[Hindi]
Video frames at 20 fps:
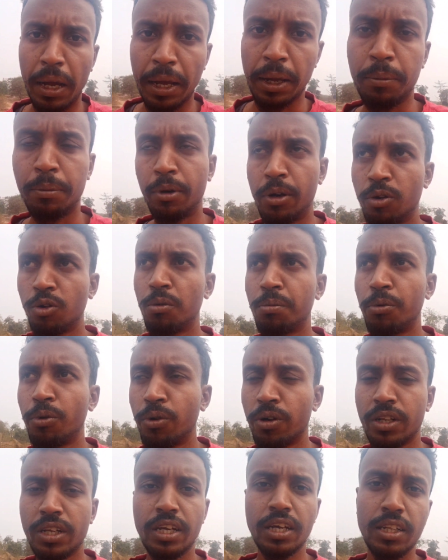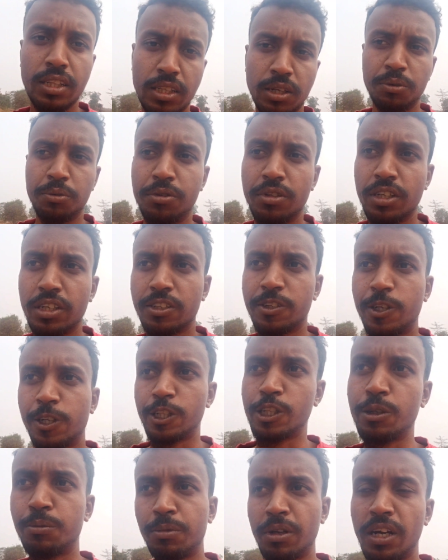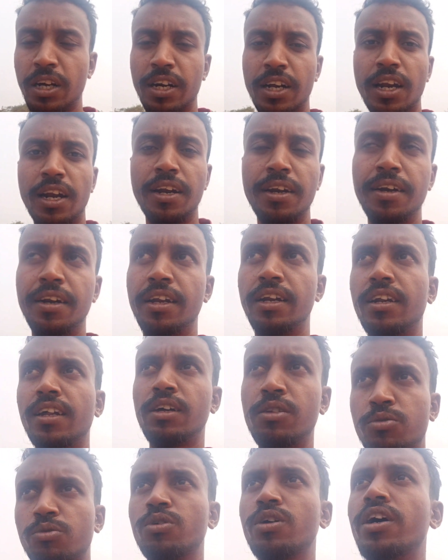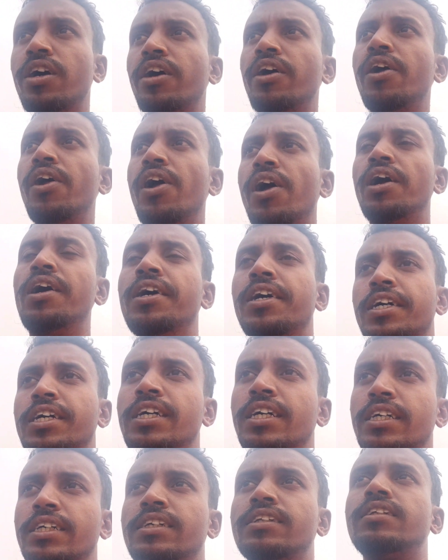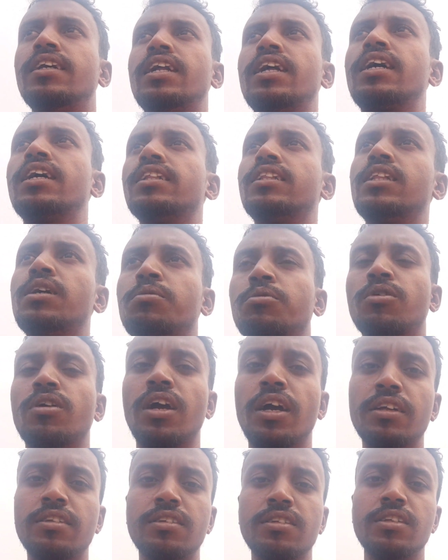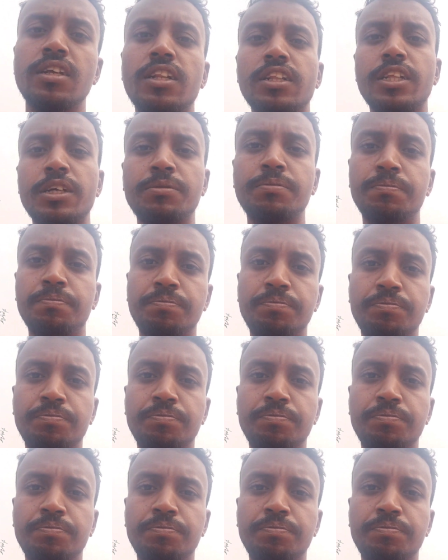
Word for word: एक वीडियो अपलोड किया था उसी के चलते मेरा डेटा जो है सारा ख़त्म हो गया इसी चलते